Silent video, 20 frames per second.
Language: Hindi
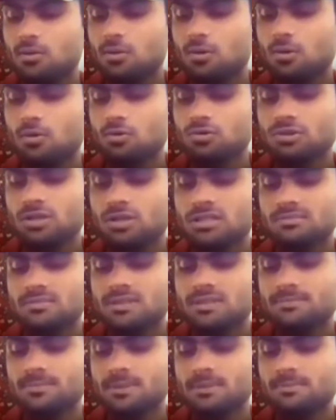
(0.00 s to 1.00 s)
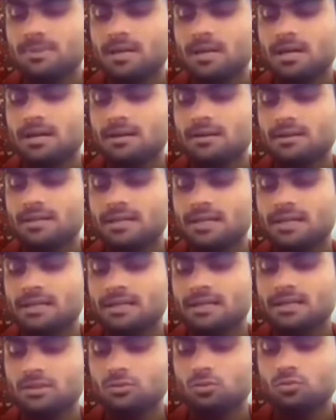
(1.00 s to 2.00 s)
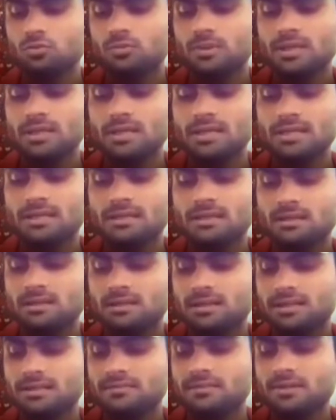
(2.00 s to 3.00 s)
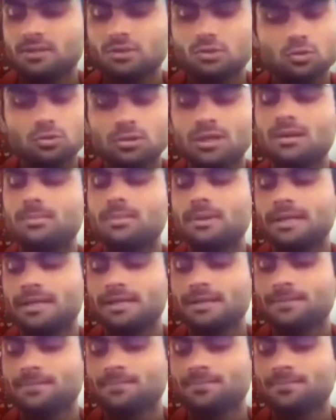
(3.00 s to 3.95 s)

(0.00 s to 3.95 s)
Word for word: और उसने ज़मीन पर पहाड़ रखे कि तुम्हें लेकर कहीं वह झुकना पड़े